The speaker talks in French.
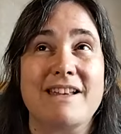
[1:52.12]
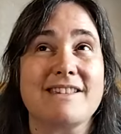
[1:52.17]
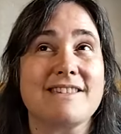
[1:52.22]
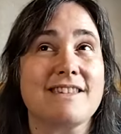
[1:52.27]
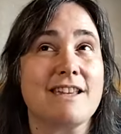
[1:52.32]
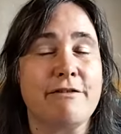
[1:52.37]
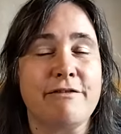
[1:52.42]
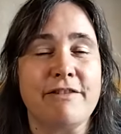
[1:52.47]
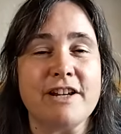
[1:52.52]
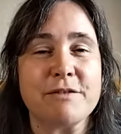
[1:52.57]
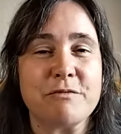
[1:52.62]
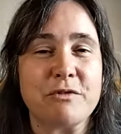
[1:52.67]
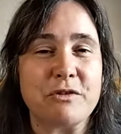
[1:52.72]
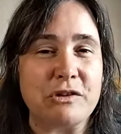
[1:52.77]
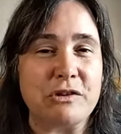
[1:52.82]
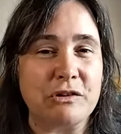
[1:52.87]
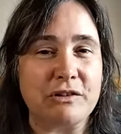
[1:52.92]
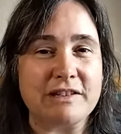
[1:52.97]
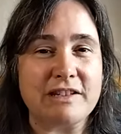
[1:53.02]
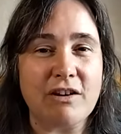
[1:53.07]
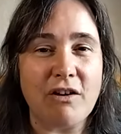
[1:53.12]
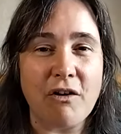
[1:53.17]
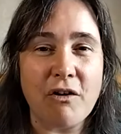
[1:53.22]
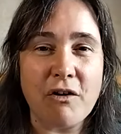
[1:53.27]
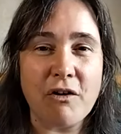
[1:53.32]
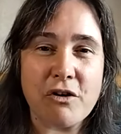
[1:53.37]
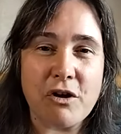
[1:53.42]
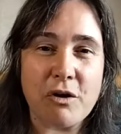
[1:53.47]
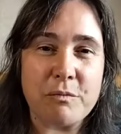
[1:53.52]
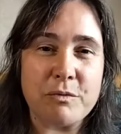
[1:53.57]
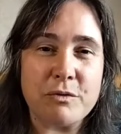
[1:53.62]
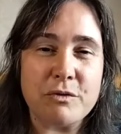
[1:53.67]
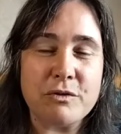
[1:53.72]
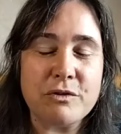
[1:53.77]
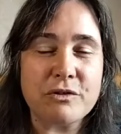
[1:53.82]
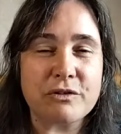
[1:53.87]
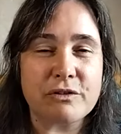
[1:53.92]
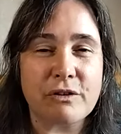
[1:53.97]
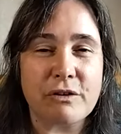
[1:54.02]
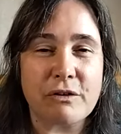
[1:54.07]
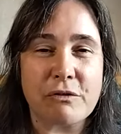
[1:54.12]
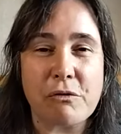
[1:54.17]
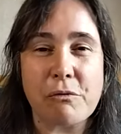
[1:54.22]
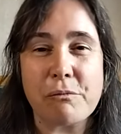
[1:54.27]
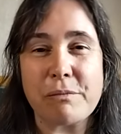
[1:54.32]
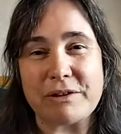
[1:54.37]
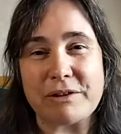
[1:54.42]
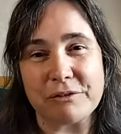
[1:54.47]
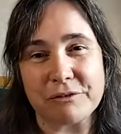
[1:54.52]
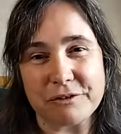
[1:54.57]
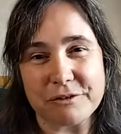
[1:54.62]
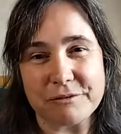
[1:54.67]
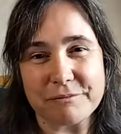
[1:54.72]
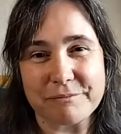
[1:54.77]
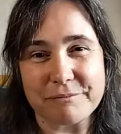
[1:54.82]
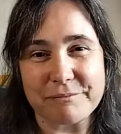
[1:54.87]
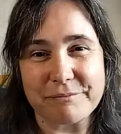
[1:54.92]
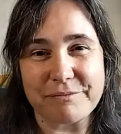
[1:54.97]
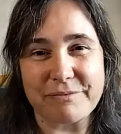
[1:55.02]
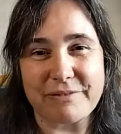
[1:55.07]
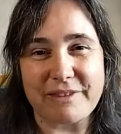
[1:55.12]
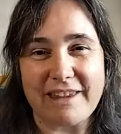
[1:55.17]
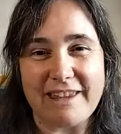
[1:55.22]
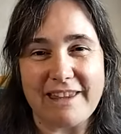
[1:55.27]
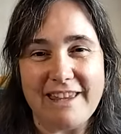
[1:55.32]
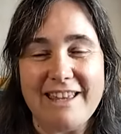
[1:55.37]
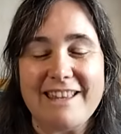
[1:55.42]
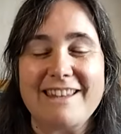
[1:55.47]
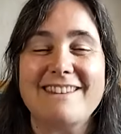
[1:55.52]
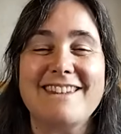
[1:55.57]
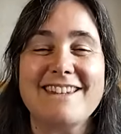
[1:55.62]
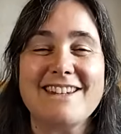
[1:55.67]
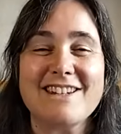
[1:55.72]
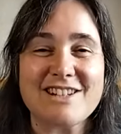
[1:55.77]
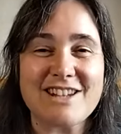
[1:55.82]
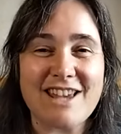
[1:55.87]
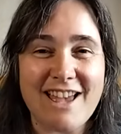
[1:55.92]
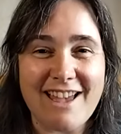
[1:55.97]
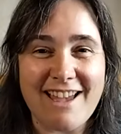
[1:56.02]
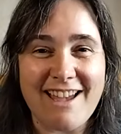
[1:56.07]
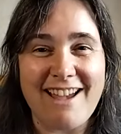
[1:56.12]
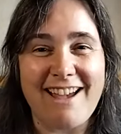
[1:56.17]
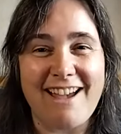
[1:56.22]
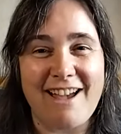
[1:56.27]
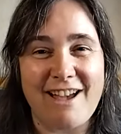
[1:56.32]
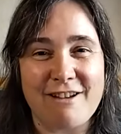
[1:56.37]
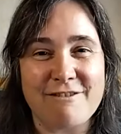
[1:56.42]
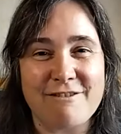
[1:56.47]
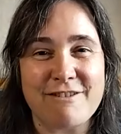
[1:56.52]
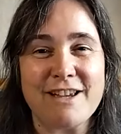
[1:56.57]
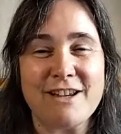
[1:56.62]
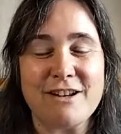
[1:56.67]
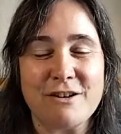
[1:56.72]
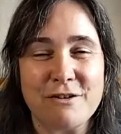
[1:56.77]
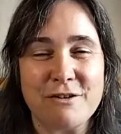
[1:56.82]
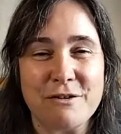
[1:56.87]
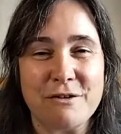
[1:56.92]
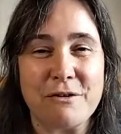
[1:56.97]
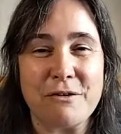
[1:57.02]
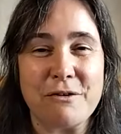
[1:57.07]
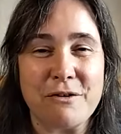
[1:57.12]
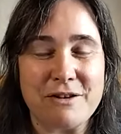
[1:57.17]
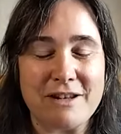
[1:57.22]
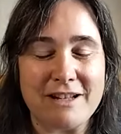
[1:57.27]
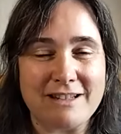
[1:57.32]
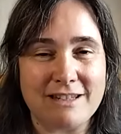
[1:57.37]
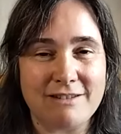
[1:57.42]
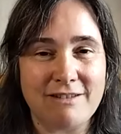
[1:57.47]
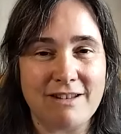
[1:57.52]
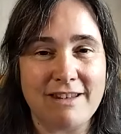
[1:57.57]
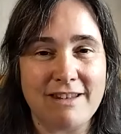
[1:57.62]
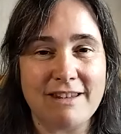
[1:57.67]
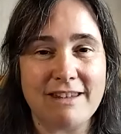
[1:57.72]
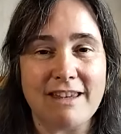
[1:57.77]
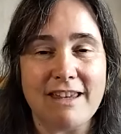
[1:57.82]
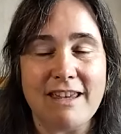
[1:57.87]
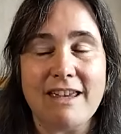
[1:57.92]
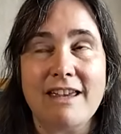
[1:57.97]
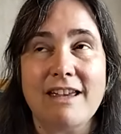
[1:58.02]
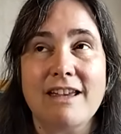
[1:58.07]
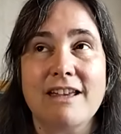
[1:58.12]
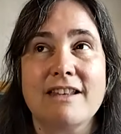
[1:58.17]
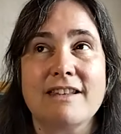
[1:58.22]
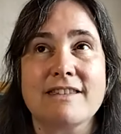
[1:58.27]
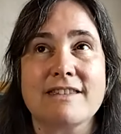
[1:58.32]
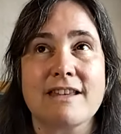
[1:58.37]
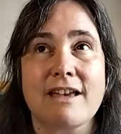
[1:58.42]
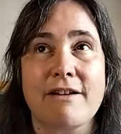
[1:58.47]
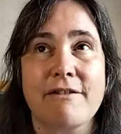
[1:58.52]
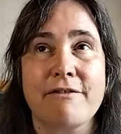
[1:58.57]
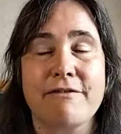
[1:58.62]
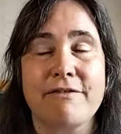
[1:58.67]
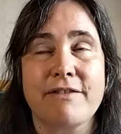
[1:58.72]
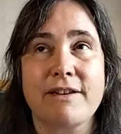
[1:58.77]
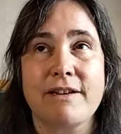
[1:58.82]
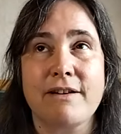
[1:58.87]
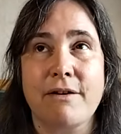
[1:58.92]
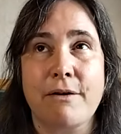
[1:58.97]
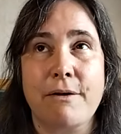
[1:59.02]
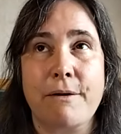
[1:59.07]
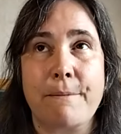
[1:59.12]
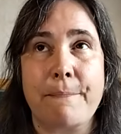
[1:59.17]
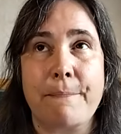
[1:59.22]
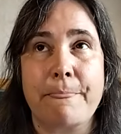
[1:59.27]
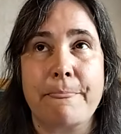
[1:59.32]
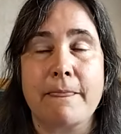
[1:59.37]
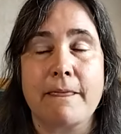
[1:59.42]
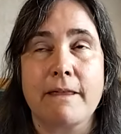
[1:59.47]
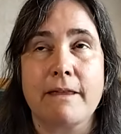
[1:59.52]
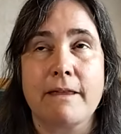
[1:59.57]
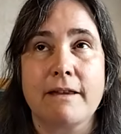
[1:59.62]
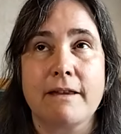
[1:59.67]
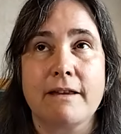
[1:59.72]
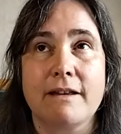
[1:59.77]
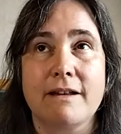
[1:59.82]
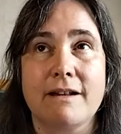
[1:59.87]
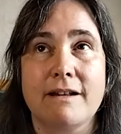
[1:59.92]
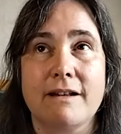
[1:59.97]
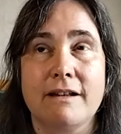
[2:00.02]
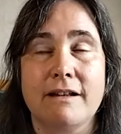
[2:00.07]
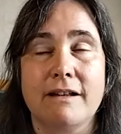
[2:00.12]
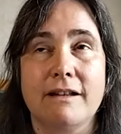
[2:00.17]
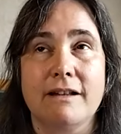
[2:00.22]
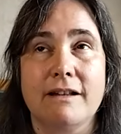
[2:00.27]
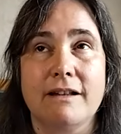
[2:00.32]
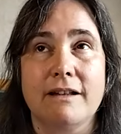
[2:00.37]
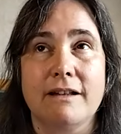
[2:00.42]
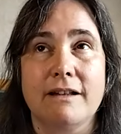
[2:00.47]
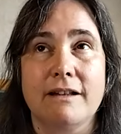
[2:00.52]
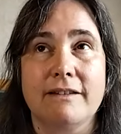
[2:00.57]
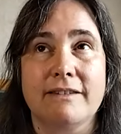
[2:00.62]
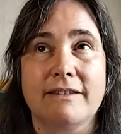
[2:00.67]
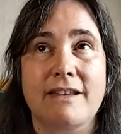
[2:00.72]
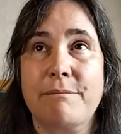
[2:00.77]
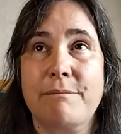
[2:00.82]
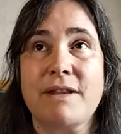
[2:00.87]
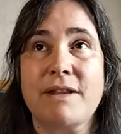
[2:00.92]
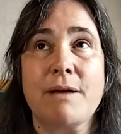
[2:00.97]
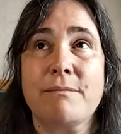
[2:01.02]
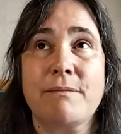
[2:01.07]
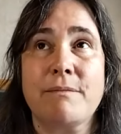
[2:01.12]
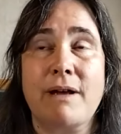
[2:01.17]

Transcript: ça a fait que je me suis sentie encore plus euh, compétente. Déjà, avec le Reconnective Healing, ça a fait. Euh, ça a amené